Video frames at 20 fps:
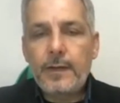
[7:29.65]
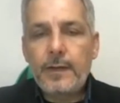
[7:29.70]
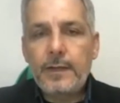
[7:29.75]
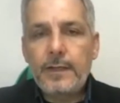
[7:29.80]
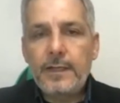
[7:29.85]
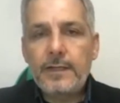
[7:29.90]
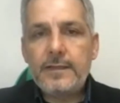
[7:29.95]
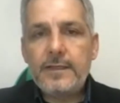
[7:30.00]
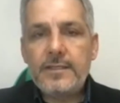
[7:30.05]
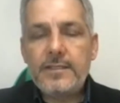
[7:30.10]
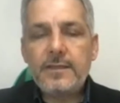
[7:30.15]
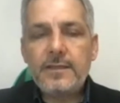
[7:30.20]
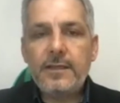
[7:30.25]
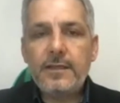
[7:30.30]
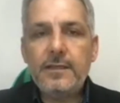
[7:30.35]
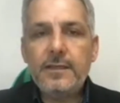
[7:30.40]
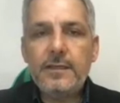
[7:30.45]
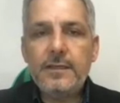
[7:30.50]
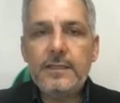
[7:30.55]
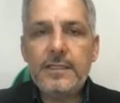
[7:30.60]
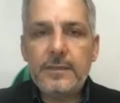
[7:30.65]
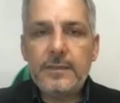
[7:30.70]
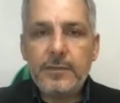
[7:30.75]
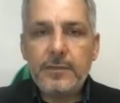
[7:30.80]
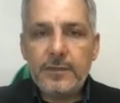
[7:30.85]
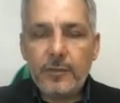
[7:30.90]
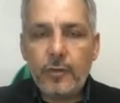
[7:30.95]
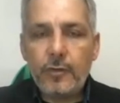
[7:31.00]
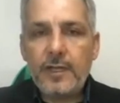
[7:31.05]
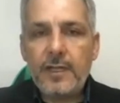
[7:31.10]
ya da işte
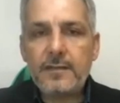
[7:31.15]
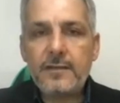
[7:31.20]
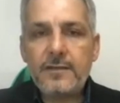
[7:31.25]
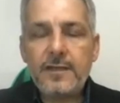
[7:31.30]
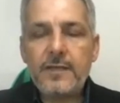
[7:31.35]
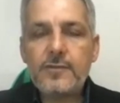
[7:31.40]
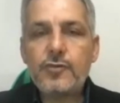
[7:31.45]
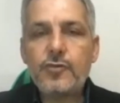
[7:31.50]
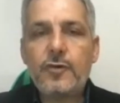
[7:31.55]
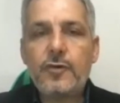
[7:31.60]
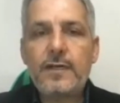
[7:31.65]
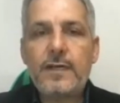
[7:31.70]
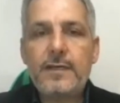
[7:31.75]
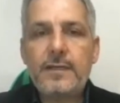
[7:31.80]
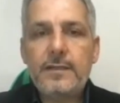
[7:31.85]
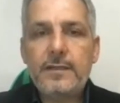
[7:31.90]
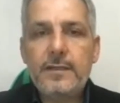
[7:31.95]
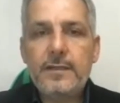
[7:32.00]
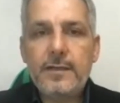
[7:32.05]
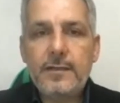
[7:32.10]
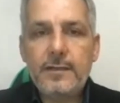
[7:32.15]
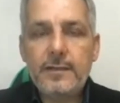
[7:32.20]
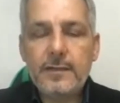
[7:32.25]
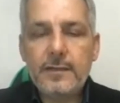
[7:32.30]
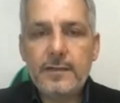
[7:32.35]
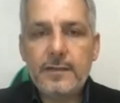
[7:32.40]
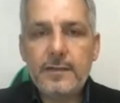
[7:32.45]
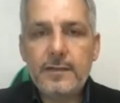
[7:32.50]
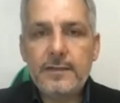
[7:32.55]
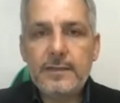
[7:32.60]
2016'dan sonra
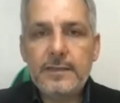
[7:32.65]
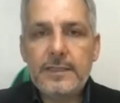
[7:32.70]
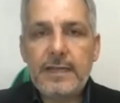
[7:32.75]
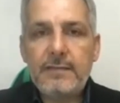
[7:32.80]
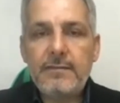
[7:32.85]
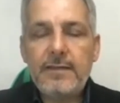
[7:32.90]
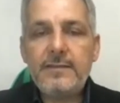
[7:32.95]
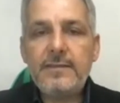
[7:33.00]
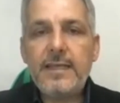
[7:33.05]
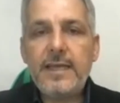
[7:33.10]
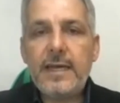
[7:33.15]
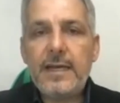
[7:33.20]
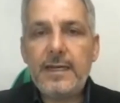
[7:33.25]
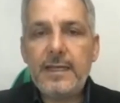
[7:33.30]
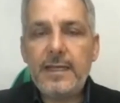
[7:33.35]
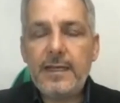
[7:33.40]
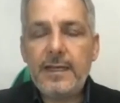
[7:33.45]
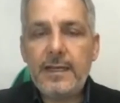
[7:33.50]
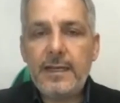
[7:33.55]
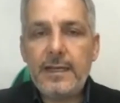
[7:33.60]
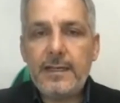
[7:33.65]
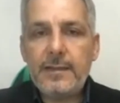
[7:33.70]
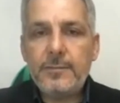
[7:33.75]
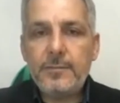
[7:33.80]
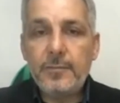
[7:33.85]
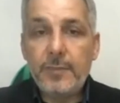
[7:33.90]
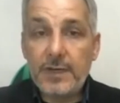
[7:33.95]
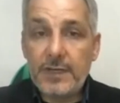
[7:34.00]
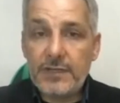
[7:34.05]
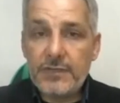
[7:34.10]
devlet değerleriyle
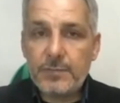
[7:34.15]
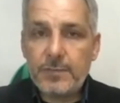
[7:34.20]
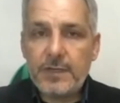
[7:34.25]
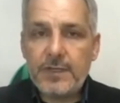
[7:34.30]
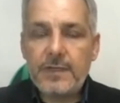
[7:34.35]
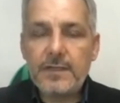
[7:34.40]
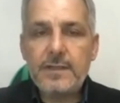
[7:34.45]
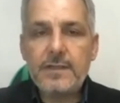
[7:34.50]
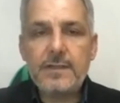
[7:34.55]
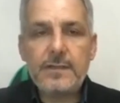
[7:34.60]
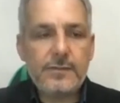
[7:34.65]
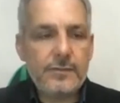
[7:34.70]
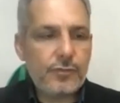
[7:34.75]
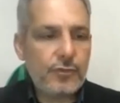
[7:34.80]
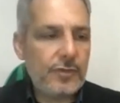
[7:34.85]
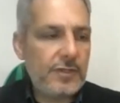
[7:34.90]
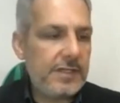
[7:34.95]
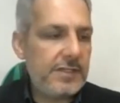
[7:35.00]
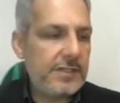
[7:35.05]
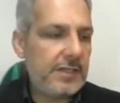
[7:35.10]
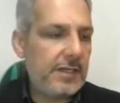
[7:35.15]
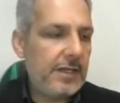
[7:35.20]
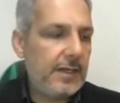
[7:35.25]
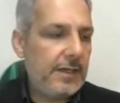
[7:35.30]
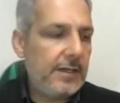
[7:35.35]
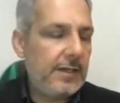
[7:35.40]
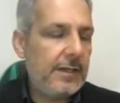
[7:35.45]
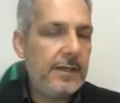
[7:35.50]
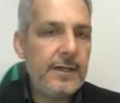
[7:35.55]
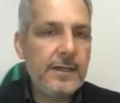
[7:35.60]
barışma
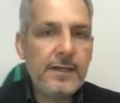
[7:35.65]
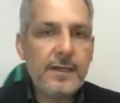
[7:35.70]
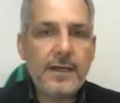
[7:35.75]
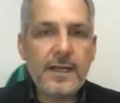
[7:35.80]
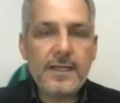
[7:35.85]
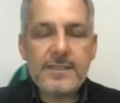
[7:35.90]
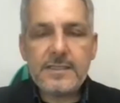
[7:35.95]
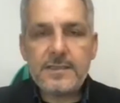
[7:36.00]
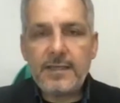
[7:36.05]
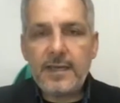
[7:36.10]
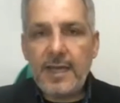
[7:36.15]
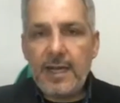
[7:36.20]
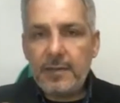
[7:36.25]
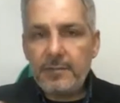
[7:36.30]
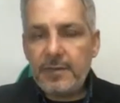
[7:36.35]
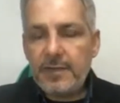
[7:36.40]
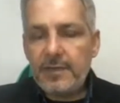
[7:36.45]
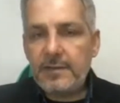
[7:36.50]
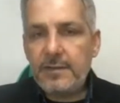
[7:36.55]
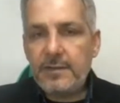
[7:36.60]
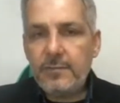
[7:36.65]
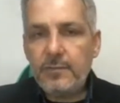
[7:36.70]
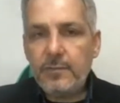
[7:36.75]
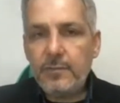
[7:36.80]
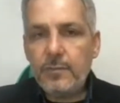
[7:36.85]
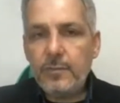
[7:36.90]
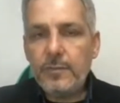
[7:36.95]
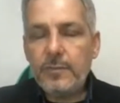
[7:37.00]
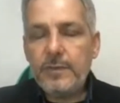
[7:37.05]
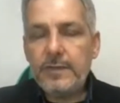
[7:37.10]
süreci aslında her
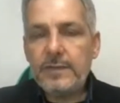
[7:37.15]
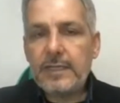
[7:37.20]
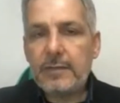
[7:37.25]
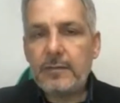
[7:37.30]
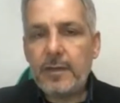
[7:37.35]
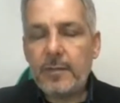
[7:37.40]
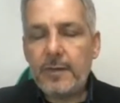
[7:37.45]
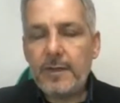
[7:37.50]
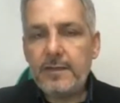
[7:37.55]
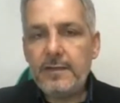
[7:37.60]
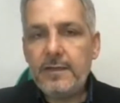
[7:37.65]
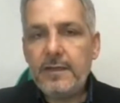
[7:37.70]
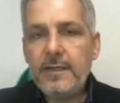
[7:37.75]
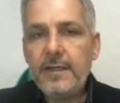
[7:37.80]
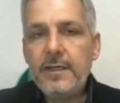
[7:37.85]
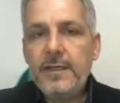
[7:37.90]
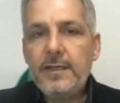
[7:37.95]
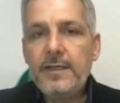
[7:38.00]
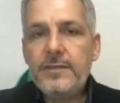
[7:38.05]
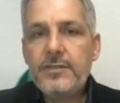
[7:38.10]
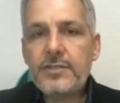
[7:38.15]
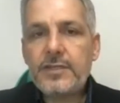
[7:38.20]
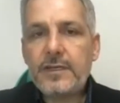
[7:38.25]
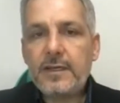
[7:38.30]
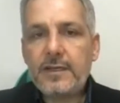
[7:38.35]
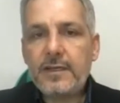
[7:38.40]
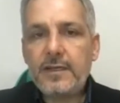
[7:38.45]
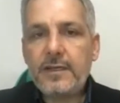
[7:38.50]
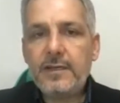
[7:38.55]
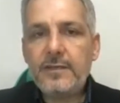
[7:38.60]
birinin tamamen
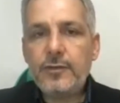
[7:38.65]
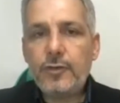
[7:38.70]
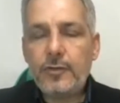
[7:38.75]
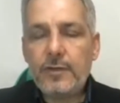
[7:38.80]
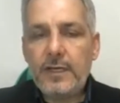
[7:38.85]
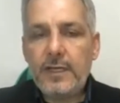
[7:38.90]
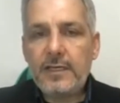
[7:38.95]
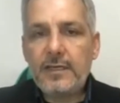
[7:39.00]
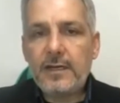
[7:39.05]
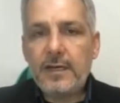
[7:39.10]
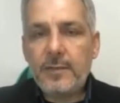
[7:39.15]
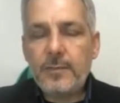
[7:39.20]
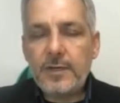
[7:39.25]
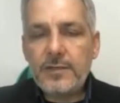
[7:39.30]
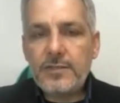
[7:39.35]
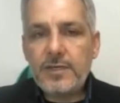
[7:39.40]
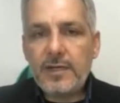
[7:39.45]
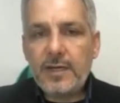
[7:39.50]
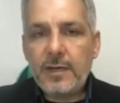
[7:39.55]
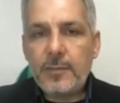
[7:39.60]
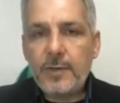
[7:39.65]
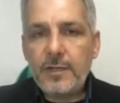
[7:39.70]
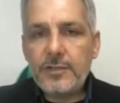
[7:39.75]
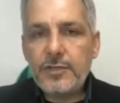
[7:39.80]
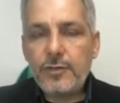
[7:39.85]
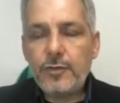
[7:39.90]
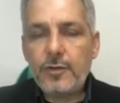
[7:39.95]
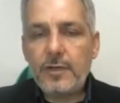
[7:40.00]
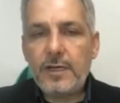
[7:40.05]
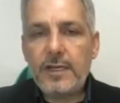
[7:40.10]
çıkara yönelik, amaca
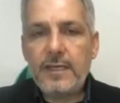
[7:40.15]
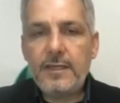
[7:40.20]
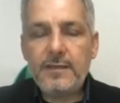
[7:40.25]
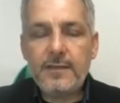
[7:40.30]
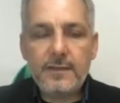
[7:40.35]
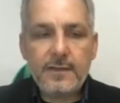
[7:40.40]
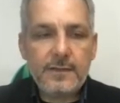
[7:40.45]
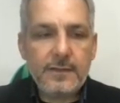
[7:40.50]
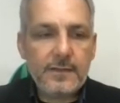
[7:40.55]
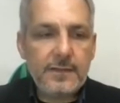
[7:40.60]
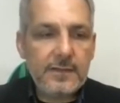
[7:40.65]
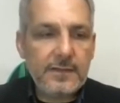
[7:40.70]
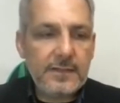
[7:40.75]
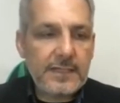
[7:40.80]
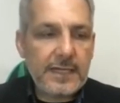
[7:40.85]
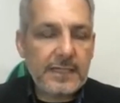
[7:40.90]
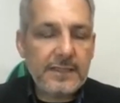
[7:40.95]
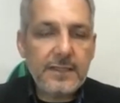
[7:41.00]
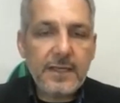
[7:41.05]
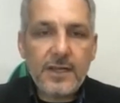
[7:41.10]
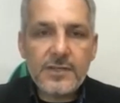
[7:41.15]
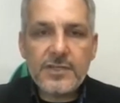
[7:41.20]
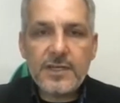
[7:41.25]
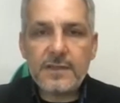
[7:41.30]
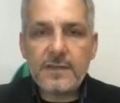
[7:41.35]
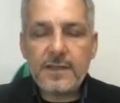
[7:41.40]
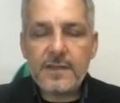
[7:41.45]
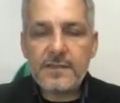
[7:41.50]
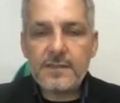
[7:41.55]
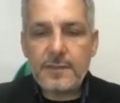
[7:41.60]
amaca yönelik, kendi
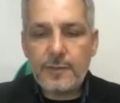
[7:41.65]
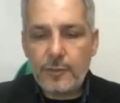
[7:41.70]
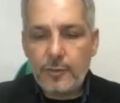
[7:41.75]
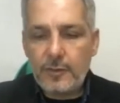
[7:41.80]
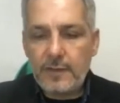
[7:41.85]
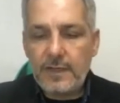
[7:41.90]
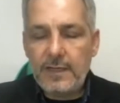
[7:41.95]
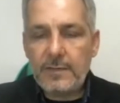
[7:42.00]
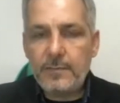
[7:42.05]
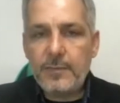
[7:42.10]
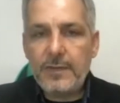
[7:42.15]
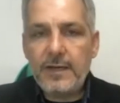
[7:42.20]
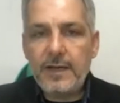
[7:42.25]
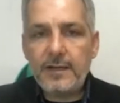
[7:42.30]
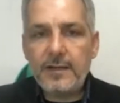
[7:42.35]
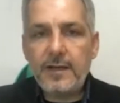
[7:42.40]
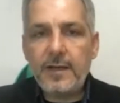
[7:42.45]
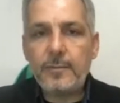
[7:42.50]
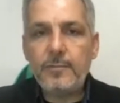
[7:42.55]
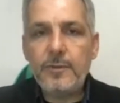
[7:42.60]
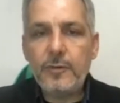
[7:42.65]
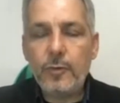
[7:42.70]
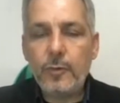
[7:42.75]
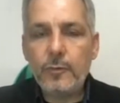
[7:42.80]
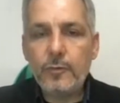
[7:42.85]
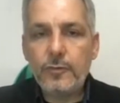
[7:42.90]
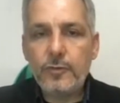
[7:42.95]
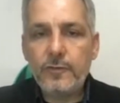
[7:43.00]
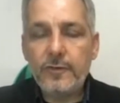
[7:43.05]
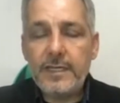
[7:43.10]
ajandasına yönelik birer hamle
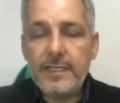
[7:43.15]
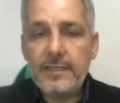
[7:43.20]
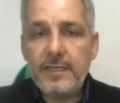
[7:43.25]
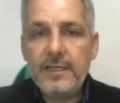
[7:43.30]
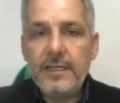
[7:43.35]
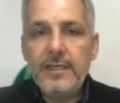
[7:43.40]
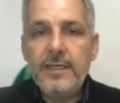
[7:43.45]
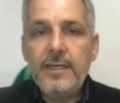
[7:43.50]
olduğunu ve